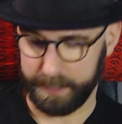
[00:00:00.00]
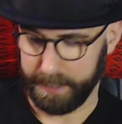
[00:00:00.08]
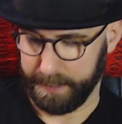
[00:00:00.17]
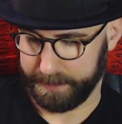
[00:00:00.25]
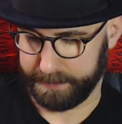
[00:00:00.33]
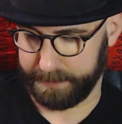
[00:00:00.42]

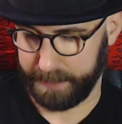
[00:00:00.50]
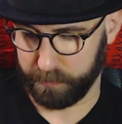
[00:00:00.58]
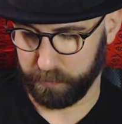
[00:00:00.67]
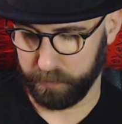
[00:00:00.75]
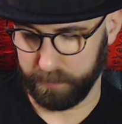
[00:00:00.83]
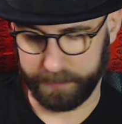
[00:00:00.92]
Sehr
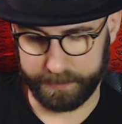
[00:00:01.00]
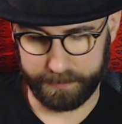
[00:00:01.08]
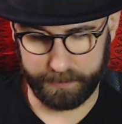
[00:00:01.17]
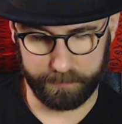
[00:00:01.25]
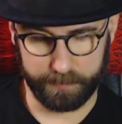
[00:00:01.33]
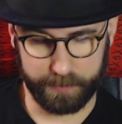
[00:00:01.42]
cool, wir sind ja
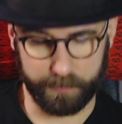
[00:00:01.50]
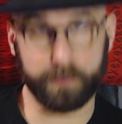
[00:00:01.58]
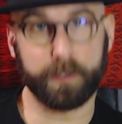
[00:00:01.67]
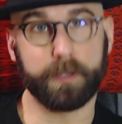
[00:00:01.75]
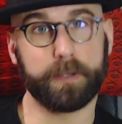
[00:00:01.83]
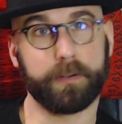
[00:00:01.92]
sowieso so eine, so eine